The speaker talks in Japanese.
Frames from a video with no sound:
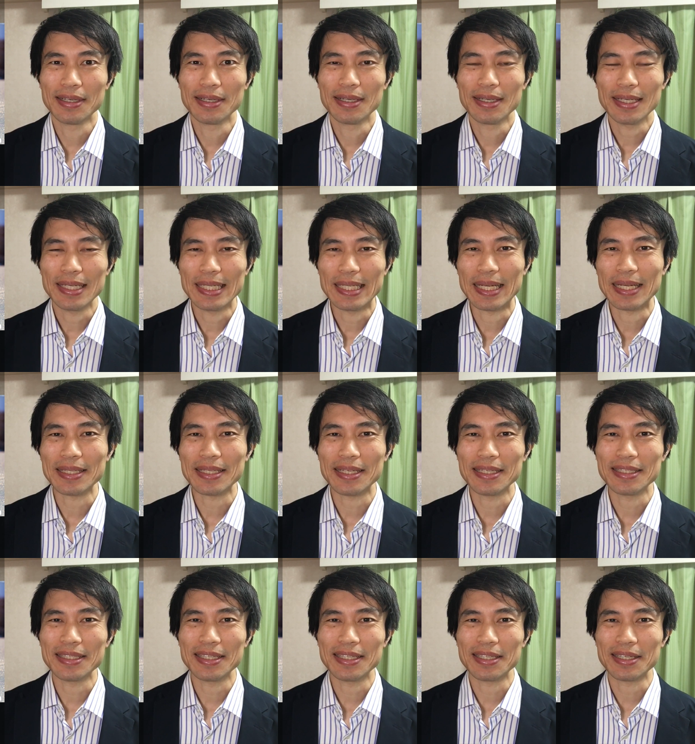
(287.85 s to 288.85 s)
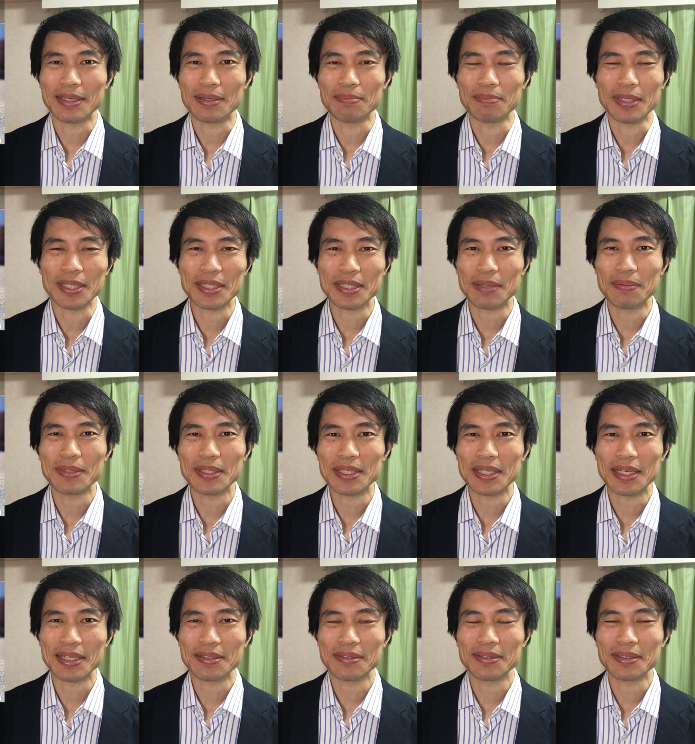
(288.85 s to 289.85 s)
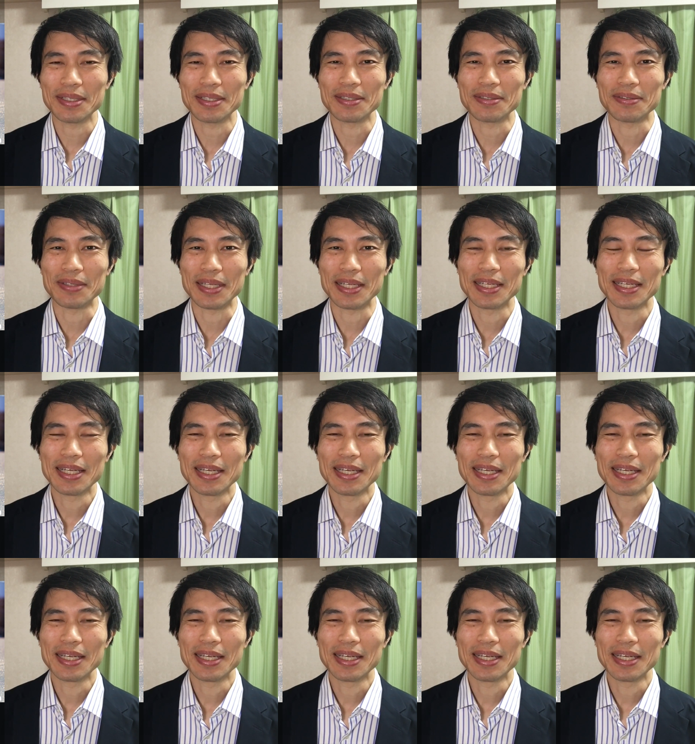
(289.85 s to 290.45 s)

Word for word: 日向に出たらめちゃめちゃ暑いですよね。